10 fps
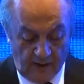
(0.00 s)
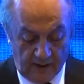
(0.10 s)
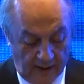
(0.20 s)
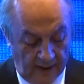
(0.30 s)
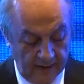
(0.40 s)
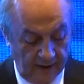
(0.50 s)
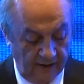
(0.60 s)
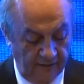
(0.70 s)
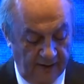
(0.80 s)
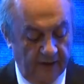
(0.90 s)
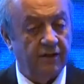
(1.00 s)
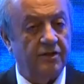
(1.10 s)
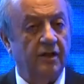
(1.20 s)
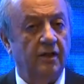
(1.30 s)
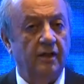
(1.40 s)
yerelde refah
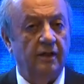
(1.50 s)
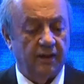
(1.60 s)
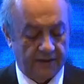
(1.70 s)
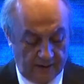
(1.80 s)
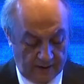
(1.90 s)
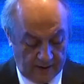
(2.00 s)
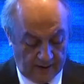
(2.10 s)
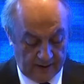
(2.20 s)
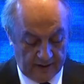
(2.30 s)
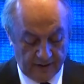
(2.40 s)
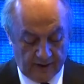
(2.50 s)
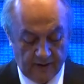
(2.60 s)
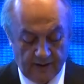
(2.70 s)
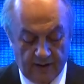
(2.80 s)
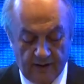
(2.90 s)
artışını nasıl
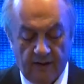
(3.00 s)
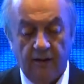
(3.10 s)
sağlayacaklarını,